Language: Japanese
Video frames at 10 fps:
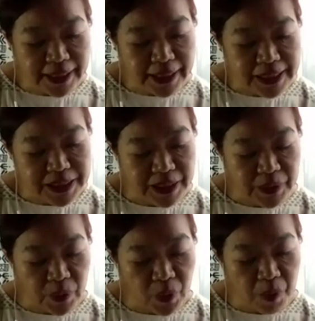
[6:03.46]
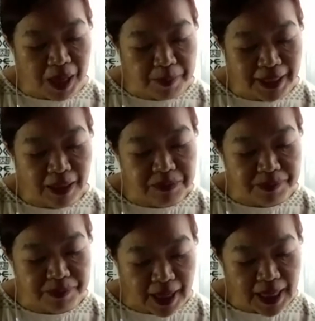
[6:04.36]
ぶ場そういうも
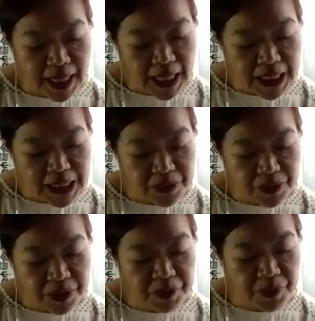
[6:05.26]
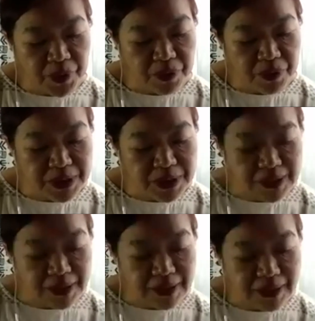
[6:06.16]
のを作ってきました。
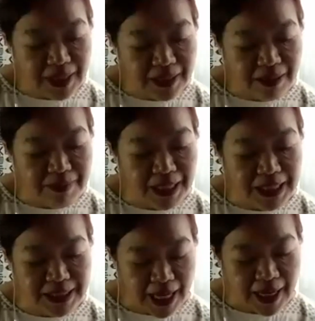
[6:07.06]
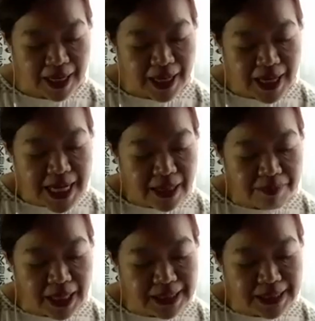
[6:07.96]
まあ、学生大学院
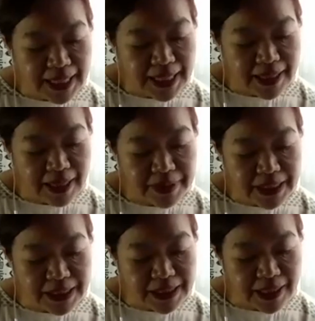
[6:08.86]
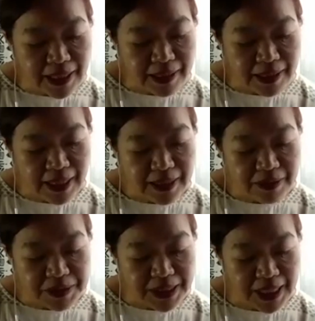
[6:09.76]
生研究者教育者
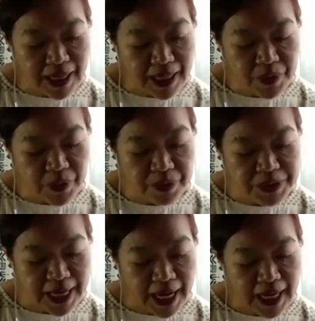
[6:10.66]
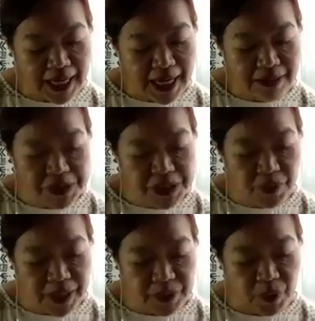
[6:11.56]
NGO など、まあ、多様
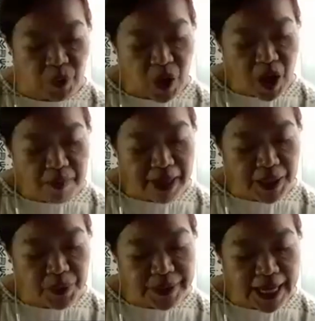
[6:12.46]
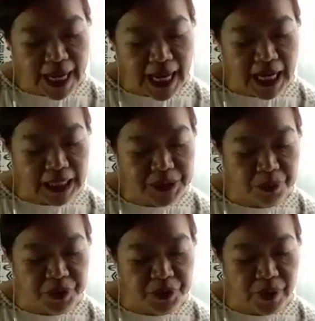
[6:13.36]
な人々が参加をし
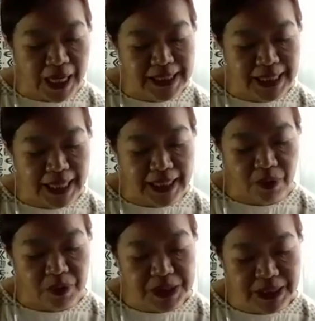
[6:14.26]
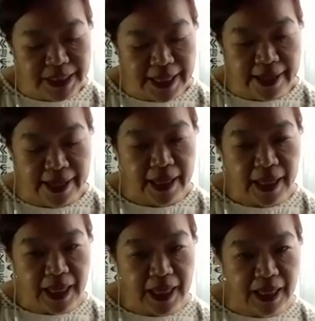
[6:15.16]
て、えー、会を重ね
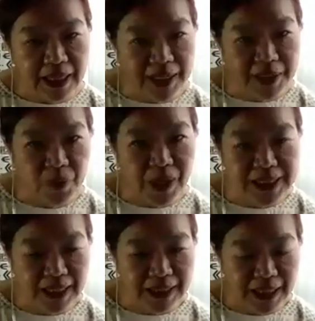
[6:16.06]
てきたところです。